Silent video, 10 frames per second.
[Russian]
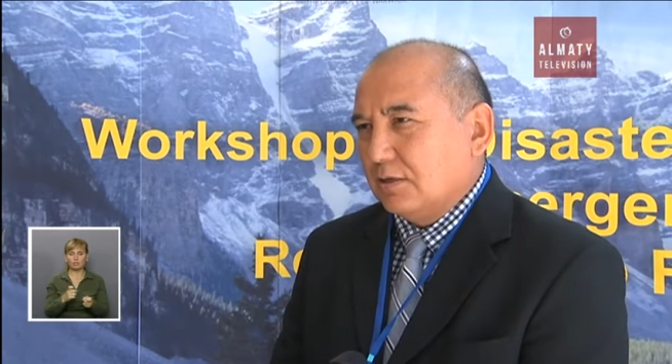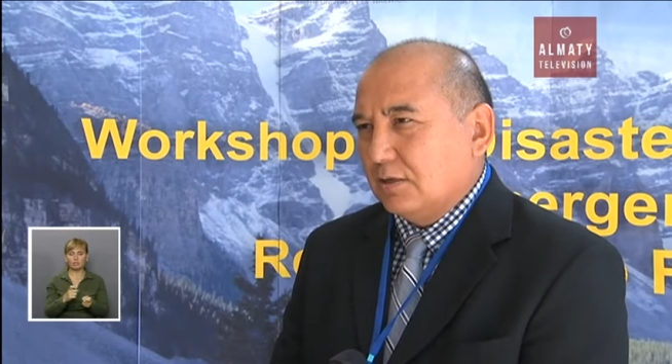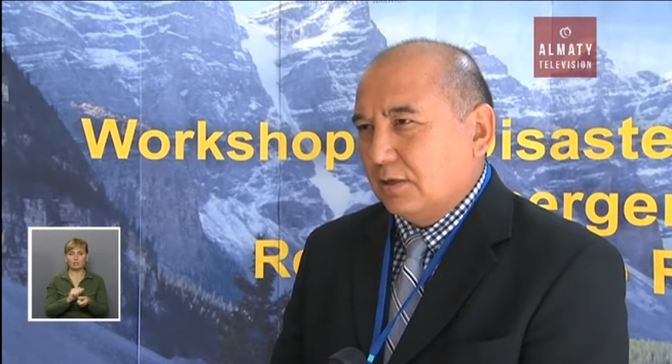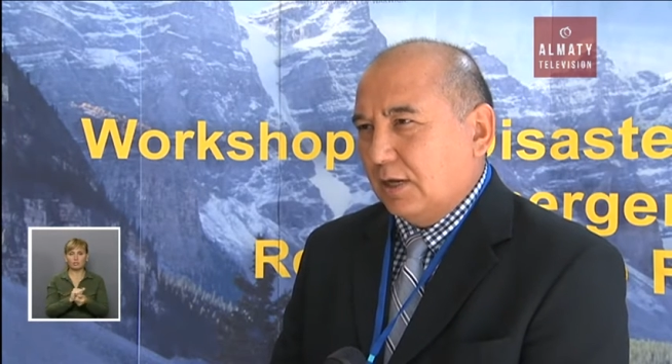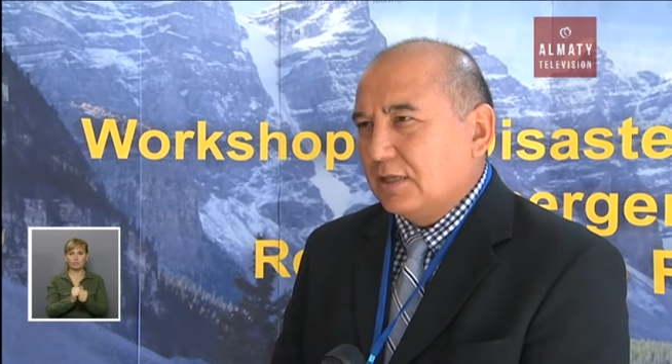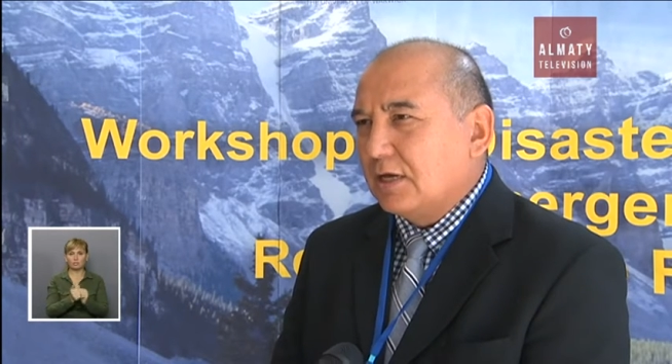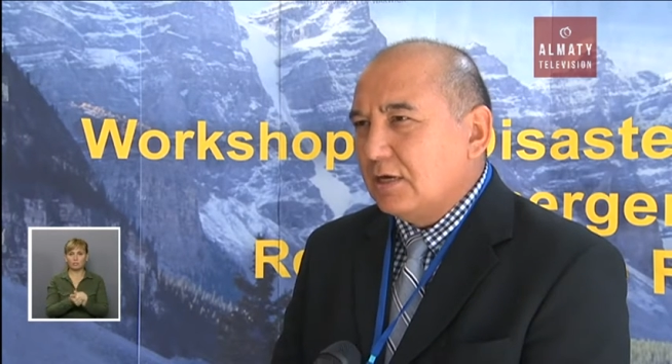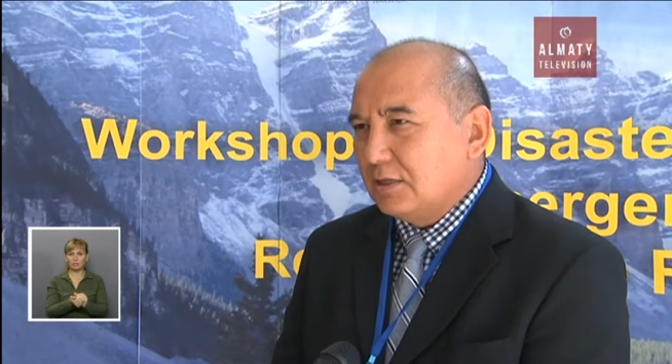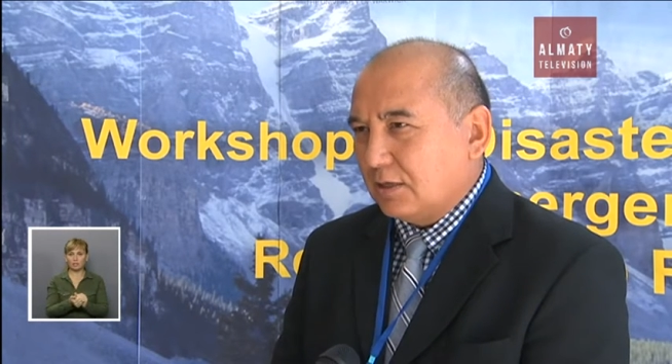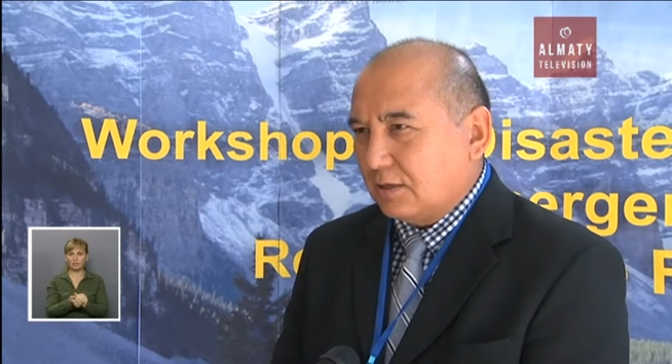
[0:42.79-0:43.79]
э,
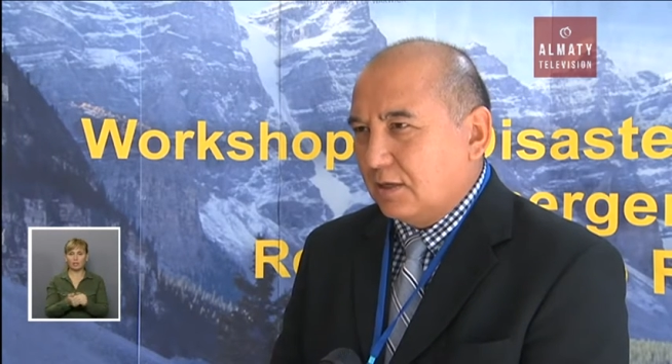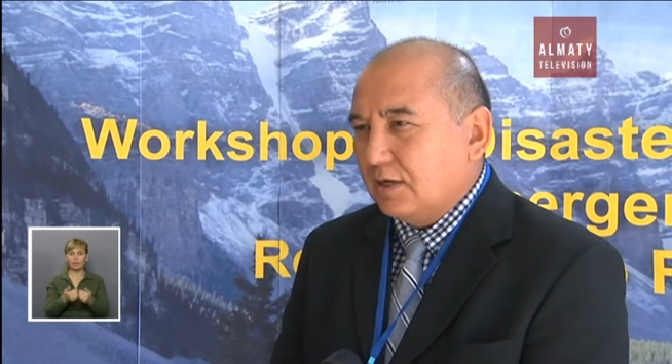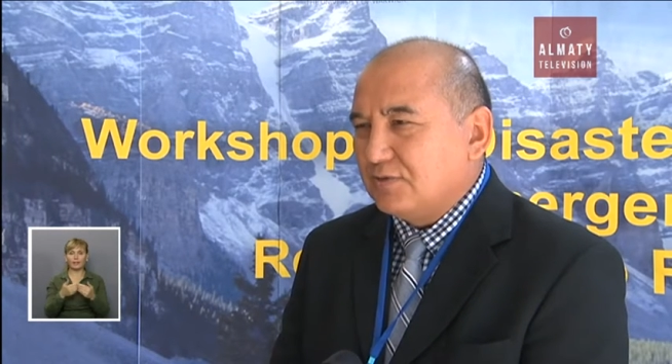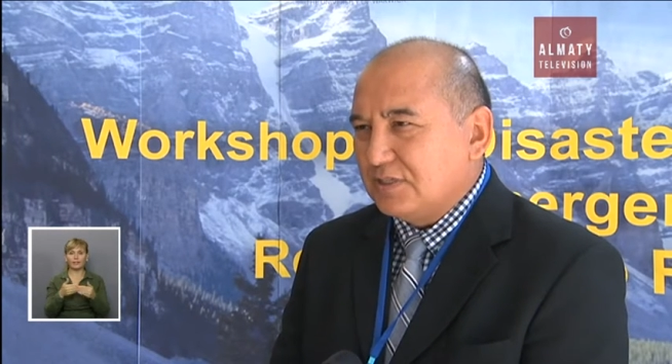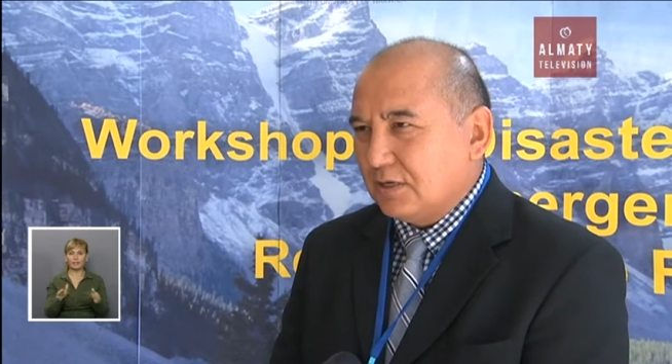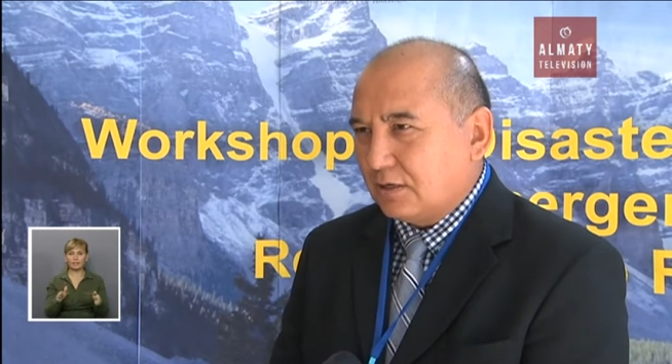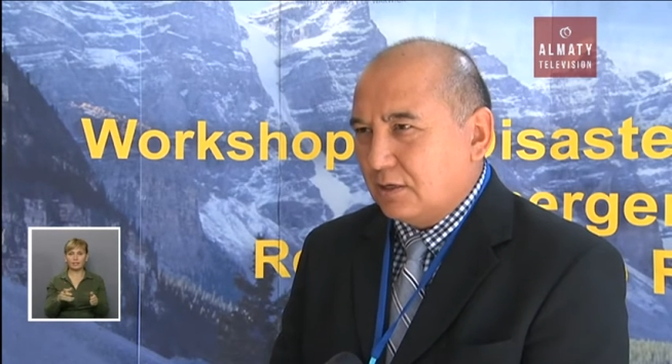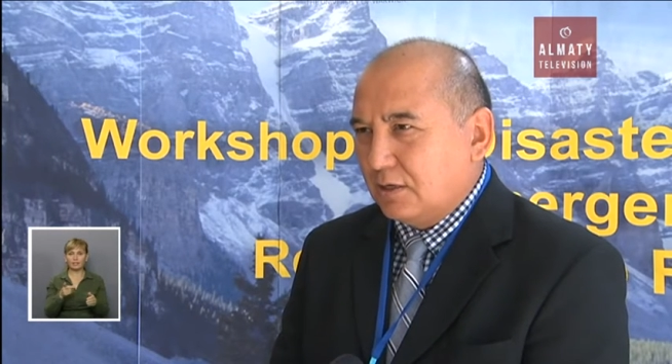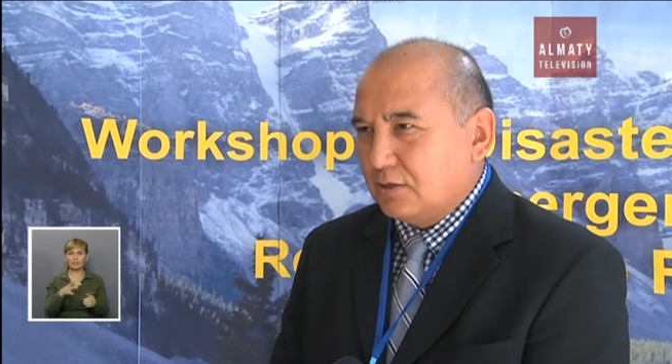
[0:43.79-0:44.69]
открытой для всех,